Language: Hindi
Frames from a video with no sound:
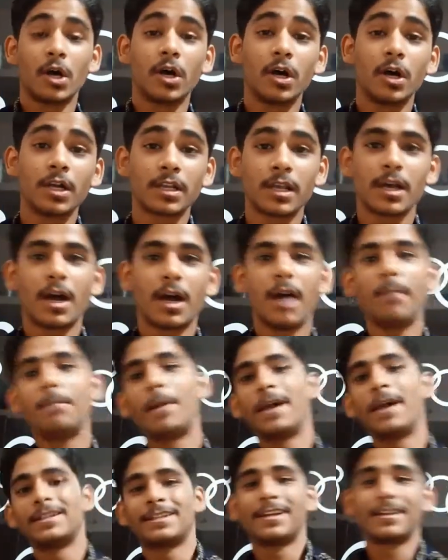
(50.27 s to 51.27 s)
और अब
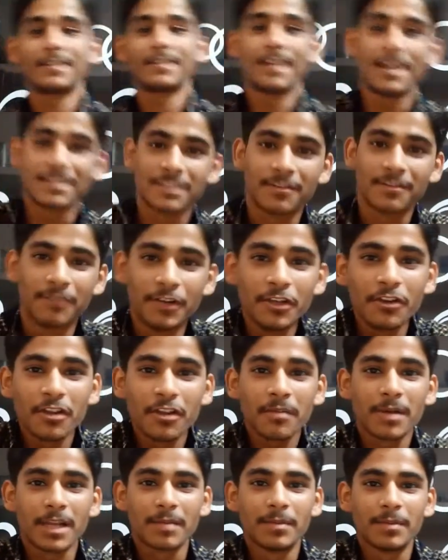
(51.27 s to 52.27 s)
बात करते हैं आज के वीडियो
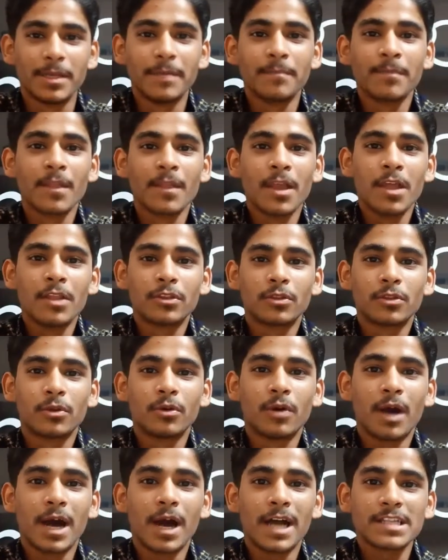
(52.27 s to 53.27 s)
के बारे में
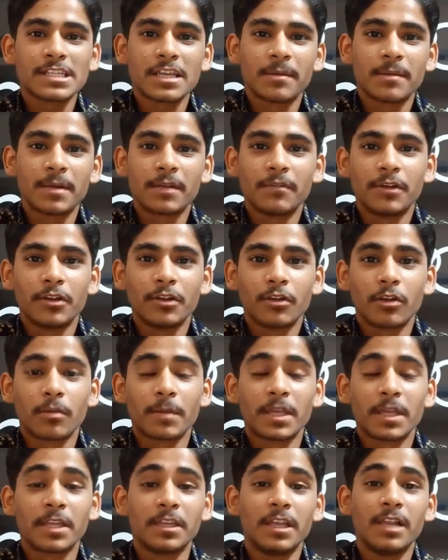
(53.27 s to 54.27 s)
तो आज के हमारे वीडियो का
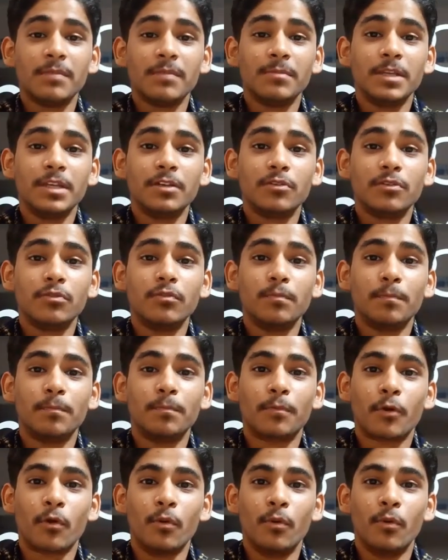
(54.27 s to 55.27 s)
टॉपिक है रियल मी टू
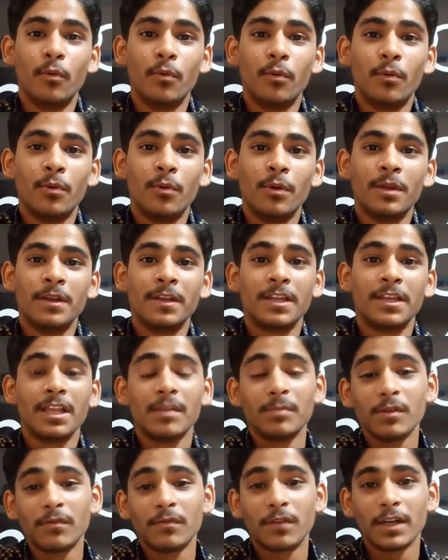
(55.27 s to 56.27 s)
प्रो
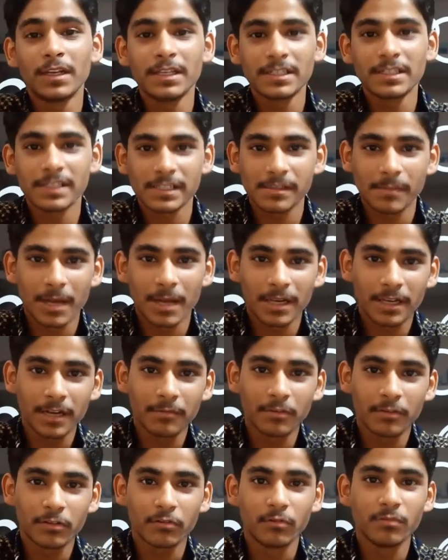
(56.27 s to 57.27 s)
रियलमी वन ने जैसे मार्केट
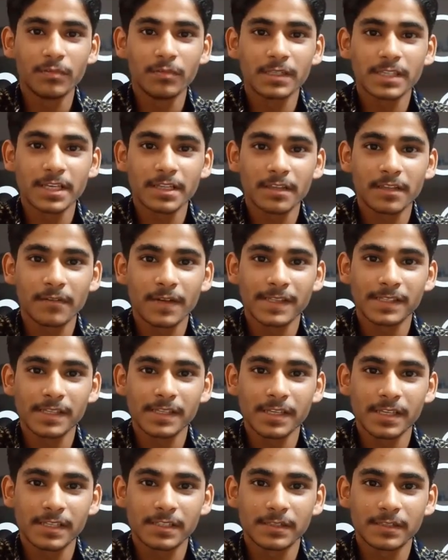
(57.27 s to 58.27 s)
में धूम मचाई थी वैसे
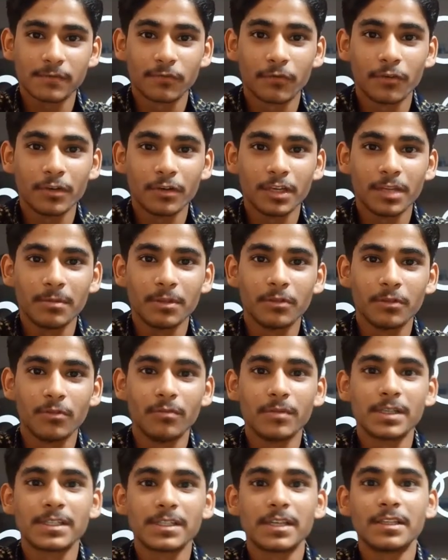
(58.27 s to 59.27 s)
ही इस फ़ोन ने भी
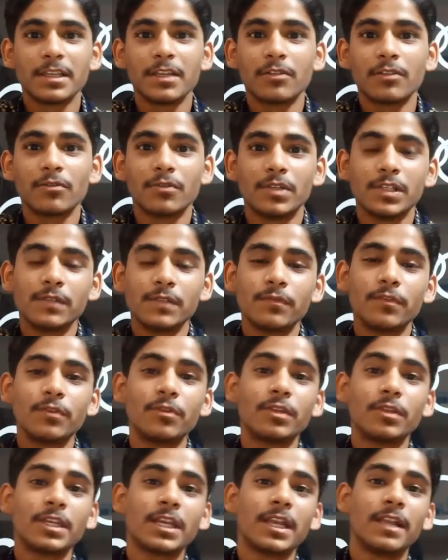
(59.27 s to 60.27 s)
धूम मचा दी है तो इस फ़ोन
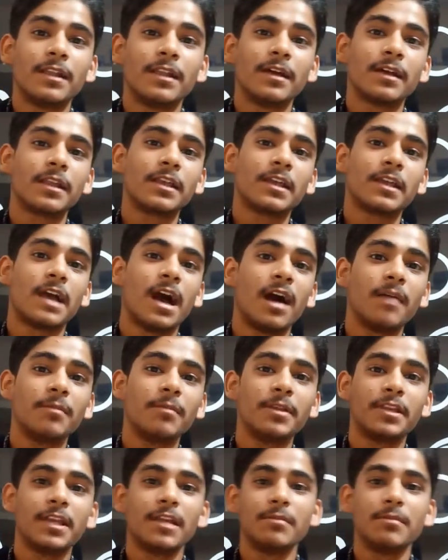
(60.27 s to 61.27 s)
को देख के लग रहा है कि हाँ
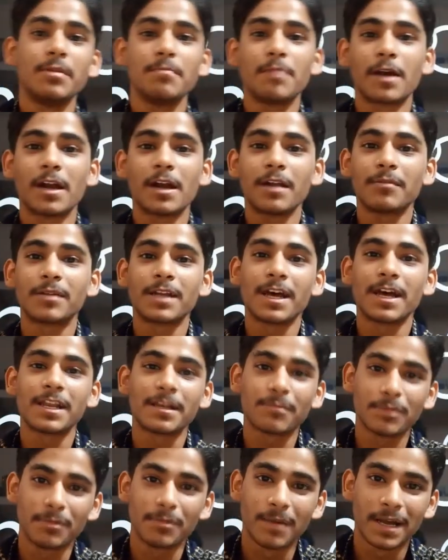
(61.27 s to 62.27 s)
भी रियलमी पकड़ बना
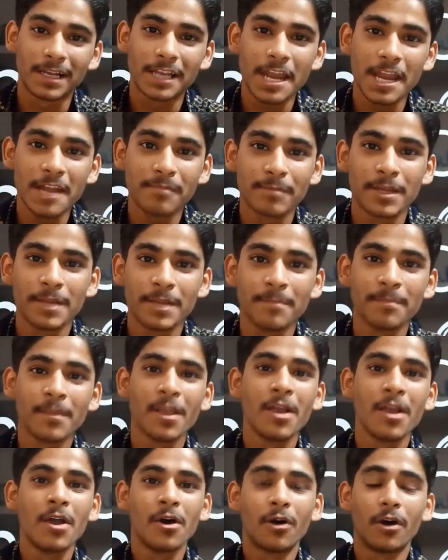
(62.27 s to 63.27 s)
रहे अपनी मार्केट में
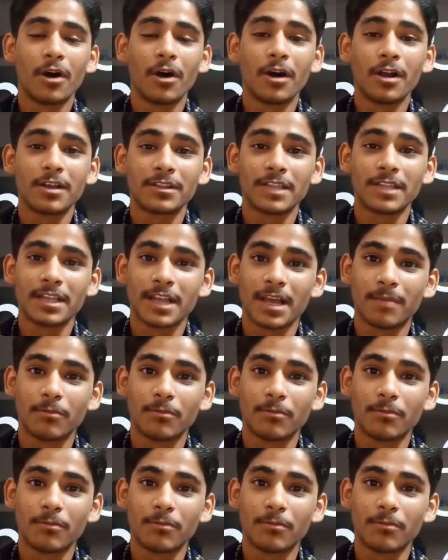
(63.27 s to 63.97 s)
और दे रहा